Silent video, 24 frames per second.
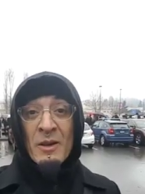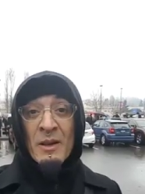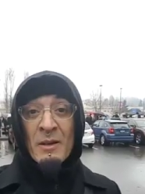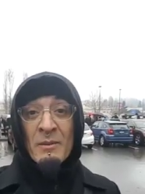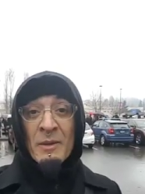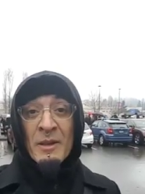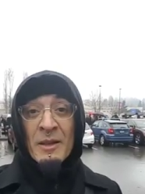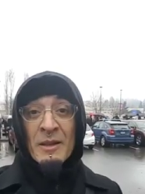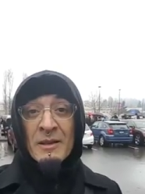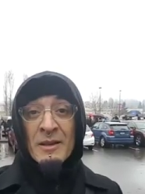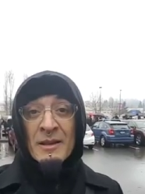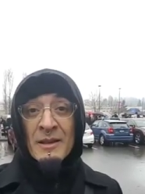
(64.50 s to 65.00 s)

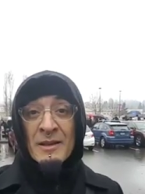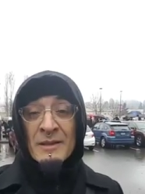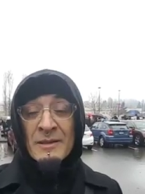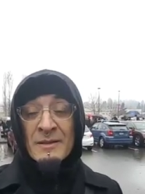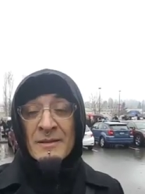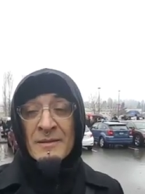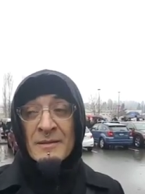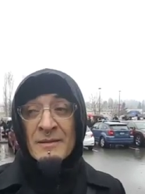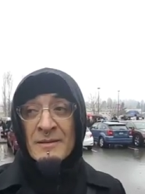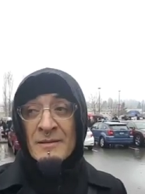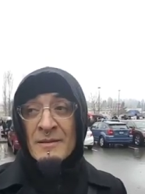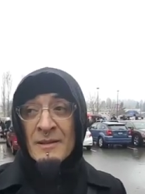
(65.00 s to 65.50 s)
realmente.
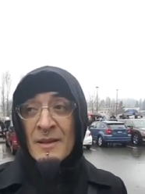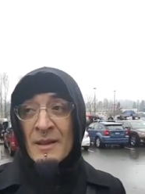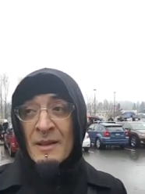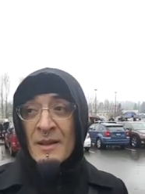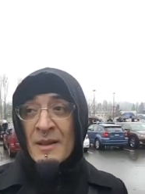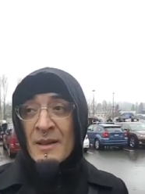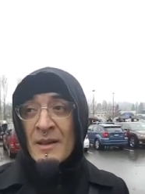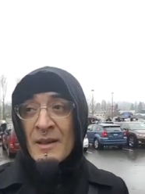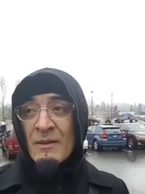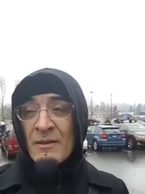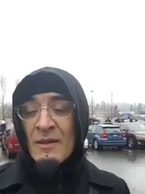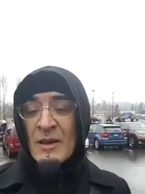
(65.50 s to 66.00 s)

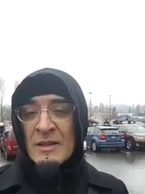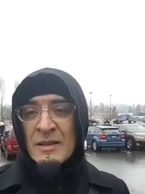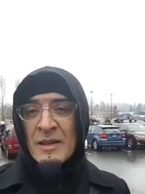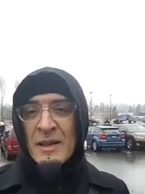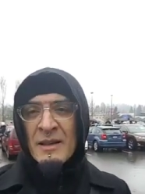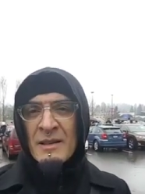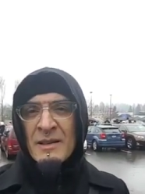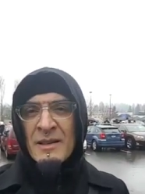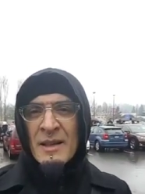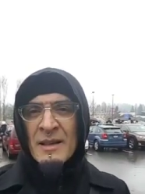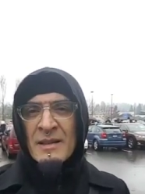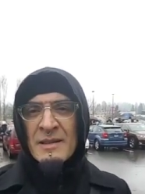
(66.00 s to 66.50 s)
Va a ser
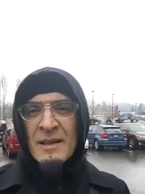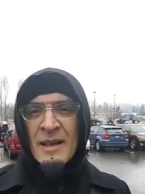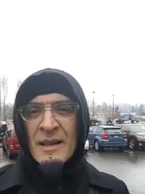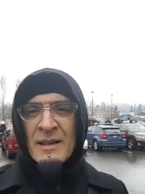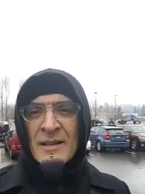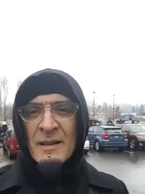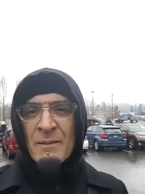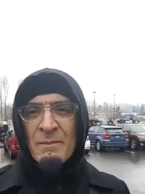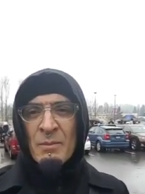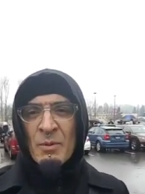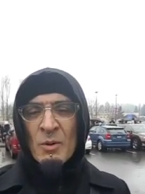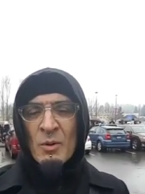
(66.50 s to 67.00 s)

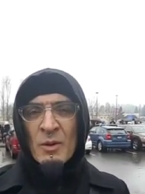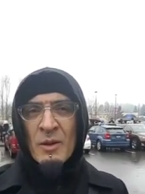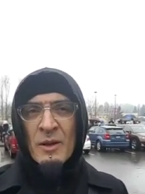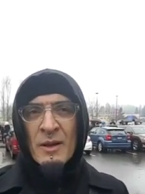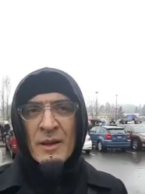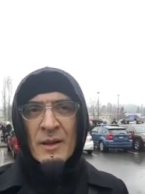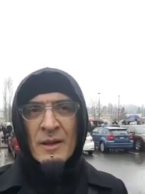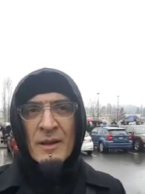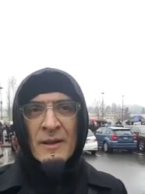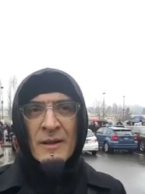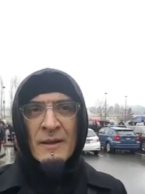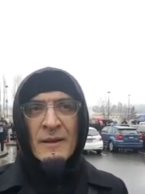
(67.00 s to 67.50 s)
interesante
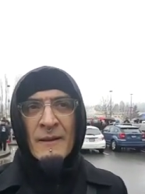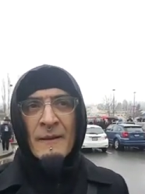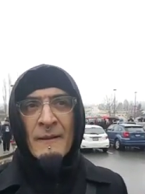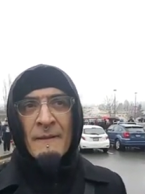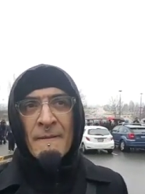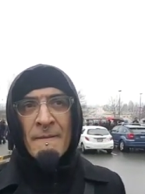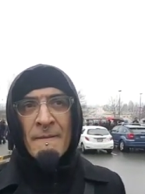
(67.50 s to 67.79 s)
porque